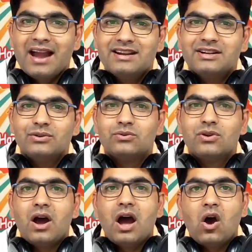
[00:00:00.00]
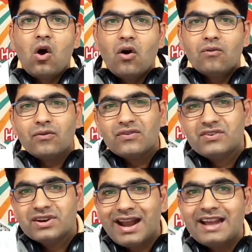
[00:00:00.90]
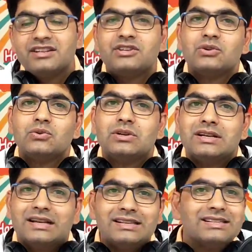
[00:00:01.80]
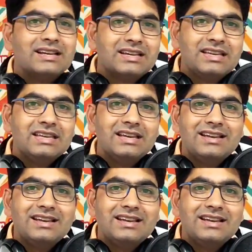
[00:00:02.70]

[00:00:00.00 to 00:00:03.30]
एटीट्यूड ऑफ ग्रैटिट्यूड इज़ द की